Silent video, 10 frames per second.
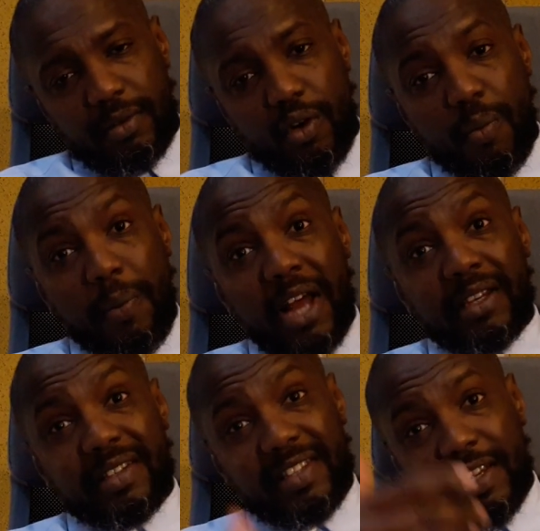On
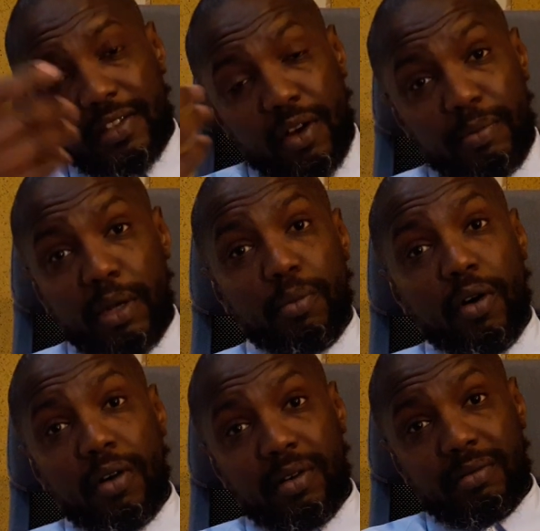parle de 500 000
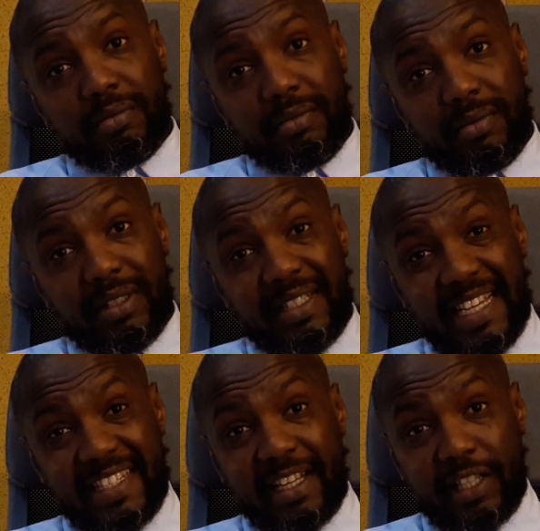morts. Il
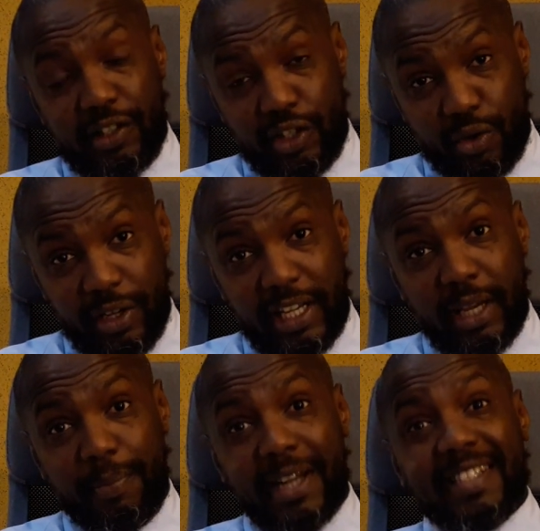y a certains historiens
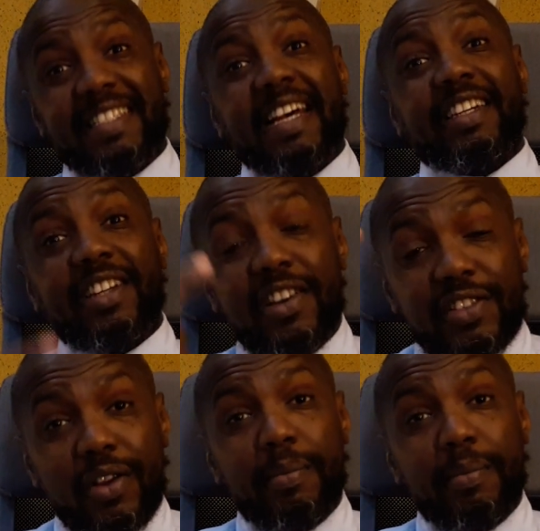qui parlent jusqu'à de,